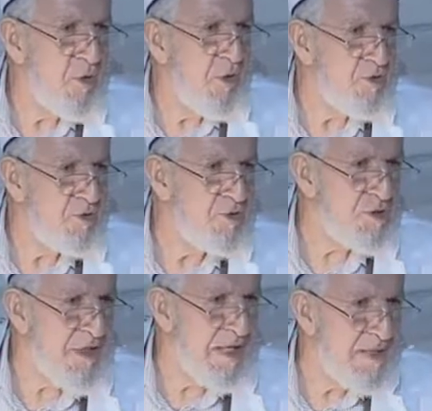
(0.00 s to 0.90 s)
oğlunun
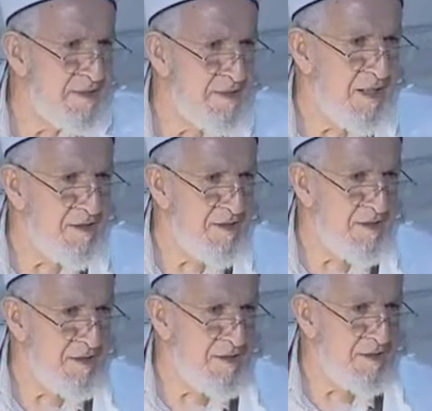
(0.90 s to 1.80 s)
kellesini aldı.
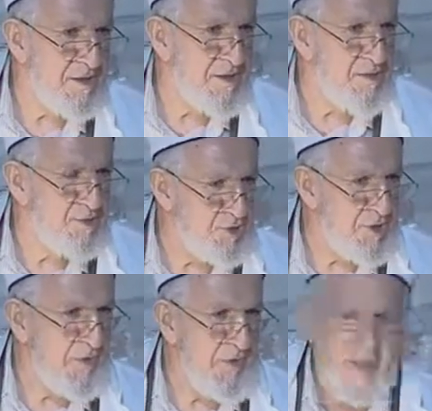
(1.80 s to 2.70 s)

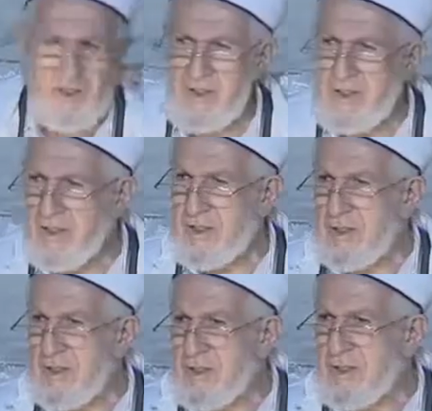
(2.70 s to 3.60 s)
Nüşiravan
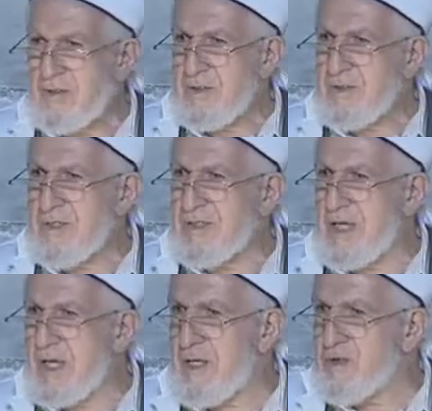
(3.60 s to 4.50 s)

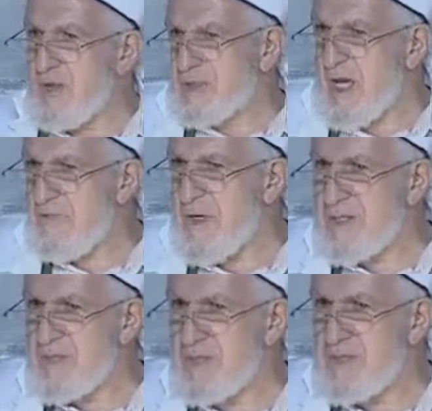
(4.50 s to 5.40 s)
size
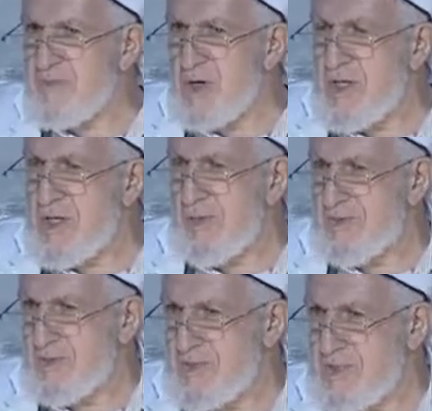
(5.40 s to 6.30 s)
göstermek için de böyle
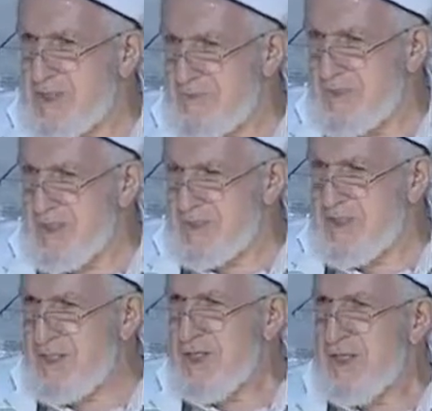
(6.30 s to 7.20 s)
yaptı bizi tembih
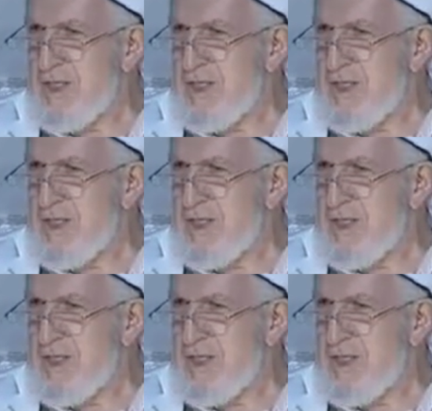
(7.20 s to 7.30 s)
etti.